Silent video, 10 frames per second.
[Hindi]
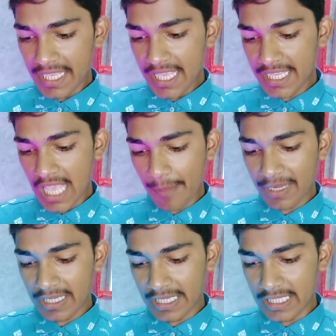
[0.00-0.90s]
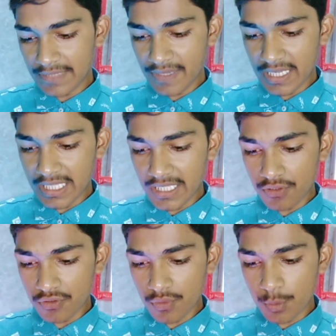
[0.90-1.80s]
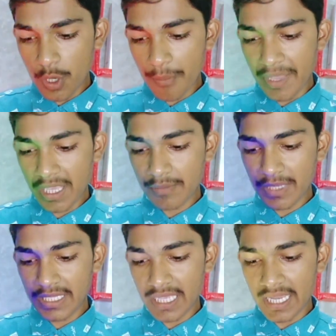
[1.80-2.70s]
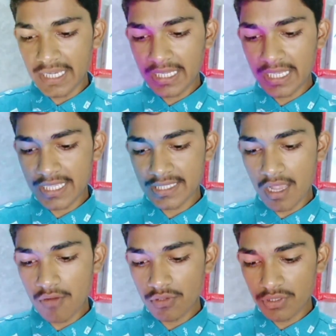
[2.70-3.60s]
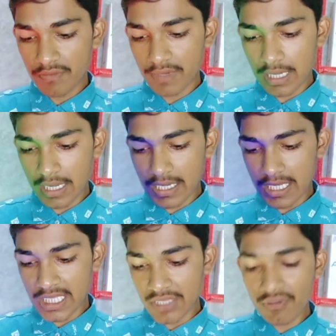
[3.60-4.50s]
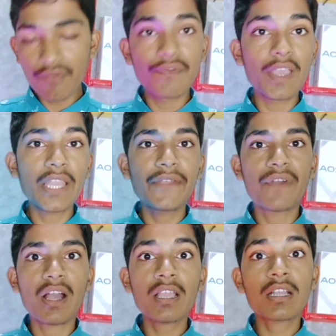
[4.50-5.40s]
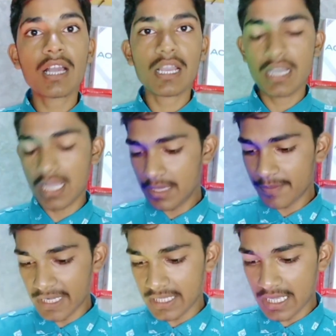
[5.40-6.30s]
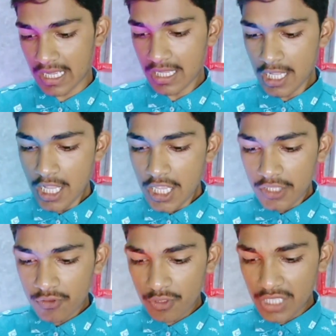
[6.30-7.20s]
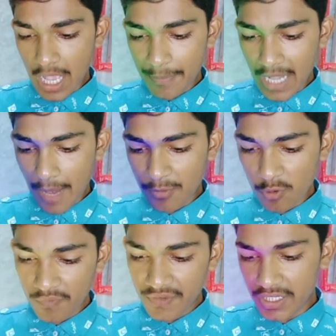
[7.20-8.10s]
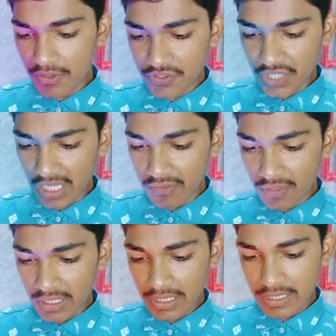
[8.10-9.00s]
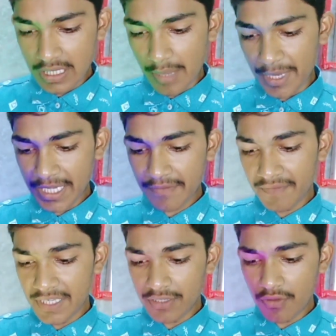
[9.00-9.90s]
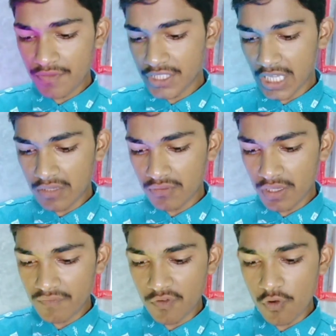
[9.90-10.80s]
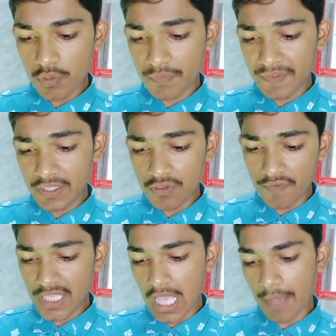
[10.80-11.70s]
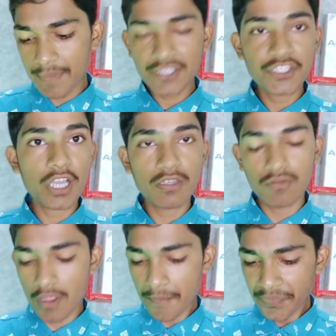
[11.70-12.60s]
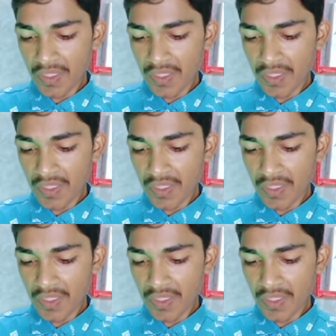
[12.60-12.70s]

एक यहाँ पर एलिजिबल नहीं है दोस्तों वो है मेक मनी एंड कैश आउट यूर अर्निंग क्योंकि वेरीफाई करना ही पड़ेगा तो यहाँ पर अपलोड वीडियो चालू है कमेंट वीडियो भी चालू है वोट वीडियो भी यहाँ पर चालू है